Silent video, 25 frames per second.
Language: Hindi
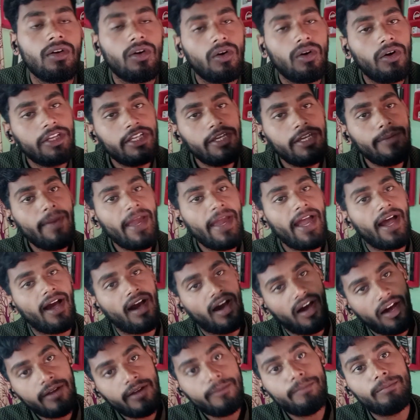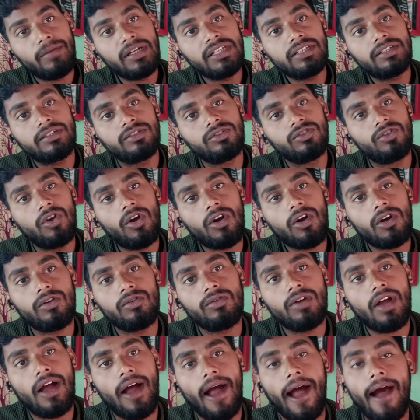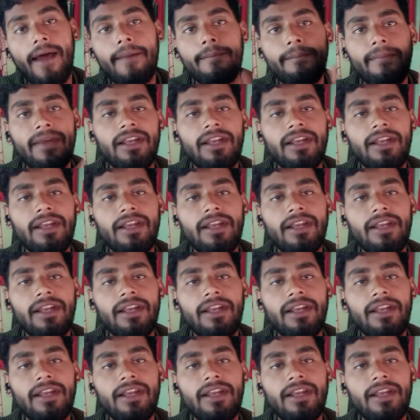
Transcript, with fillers: और ये मैं हर मंथ ड्रॉ करूँगा हर